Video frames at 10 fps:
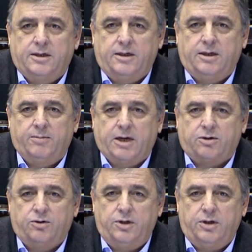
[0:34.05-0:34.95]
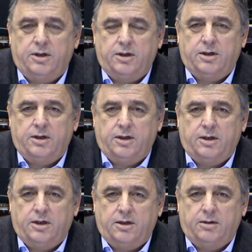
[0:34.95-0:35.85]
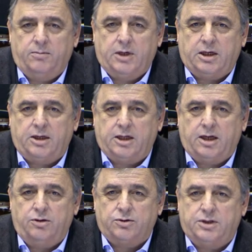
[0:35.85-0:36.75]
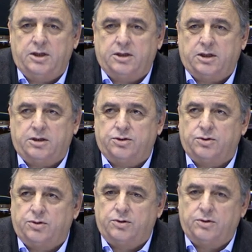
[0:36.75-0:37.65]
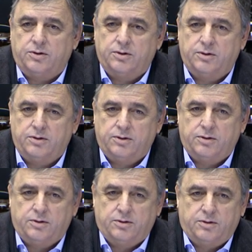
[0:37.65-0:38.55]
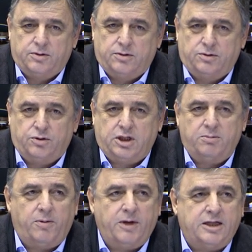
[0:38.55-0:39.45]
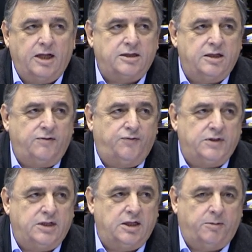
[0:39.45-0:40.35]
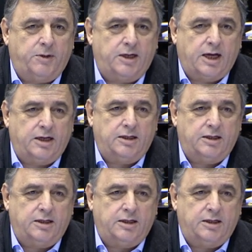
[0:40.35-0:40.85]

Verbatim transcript: Irma Roy, eh, mi criterio, sintetizó dos temas bastante difíciles de explicar y